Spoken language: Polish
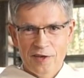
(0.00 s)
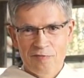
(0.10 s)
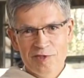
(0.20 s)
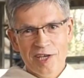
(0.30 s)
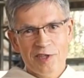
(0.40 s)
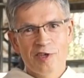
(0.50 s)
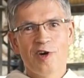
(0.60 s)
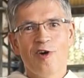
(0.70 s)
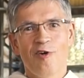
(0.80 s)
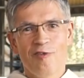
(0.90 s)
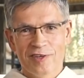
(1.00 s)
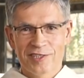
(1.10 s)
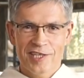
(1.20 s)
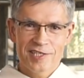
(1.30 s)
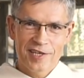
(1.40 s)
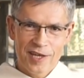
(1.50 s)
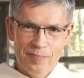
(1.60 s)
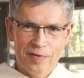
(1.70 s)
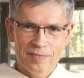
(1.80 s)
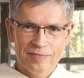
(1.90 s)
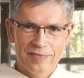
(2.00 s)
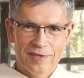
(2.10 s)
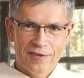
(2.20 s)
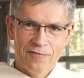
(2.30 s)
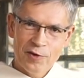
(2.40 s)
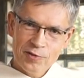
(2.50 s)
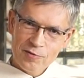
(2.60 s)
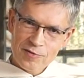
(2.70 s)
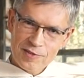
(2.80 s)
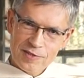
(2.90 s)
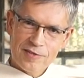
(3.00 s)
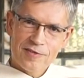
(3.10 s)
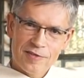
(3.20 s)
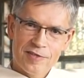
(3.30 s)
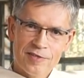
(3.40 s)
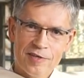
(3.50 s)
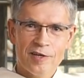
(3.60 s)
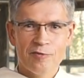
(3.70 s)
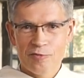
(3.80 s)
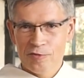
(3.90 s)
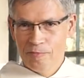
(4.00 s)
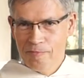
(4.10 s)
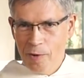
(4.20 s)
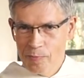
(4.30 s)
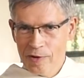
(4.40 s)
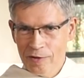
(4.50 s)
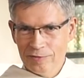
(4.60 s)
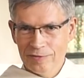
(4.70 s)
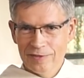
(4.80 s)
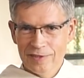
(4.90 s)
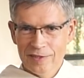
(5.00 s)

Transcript: Widzę, jak się chowasz za sklepem, wychodząc z jakąś małpką